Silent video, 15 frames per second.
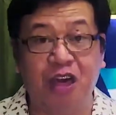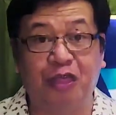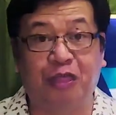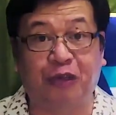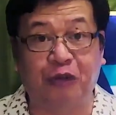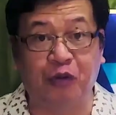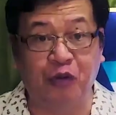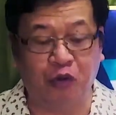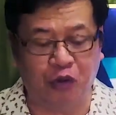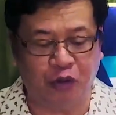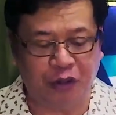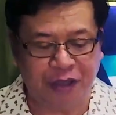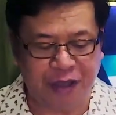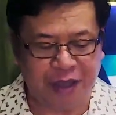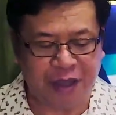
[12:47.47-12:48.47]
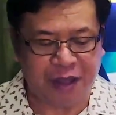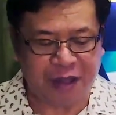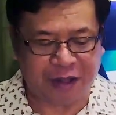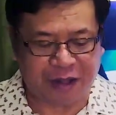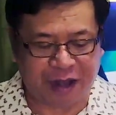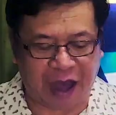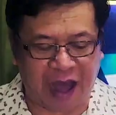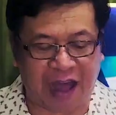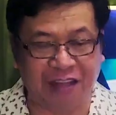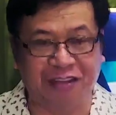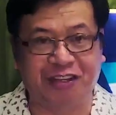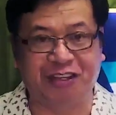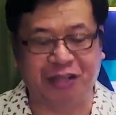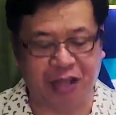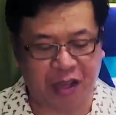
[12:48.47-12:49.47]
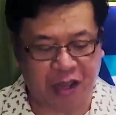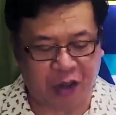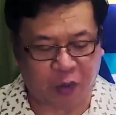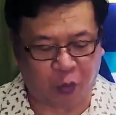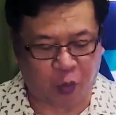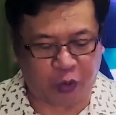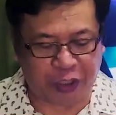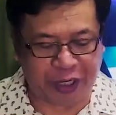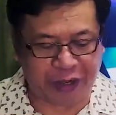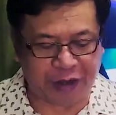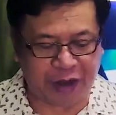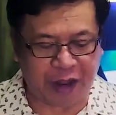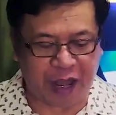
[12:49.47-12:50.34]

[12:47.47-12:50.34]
through God's Word.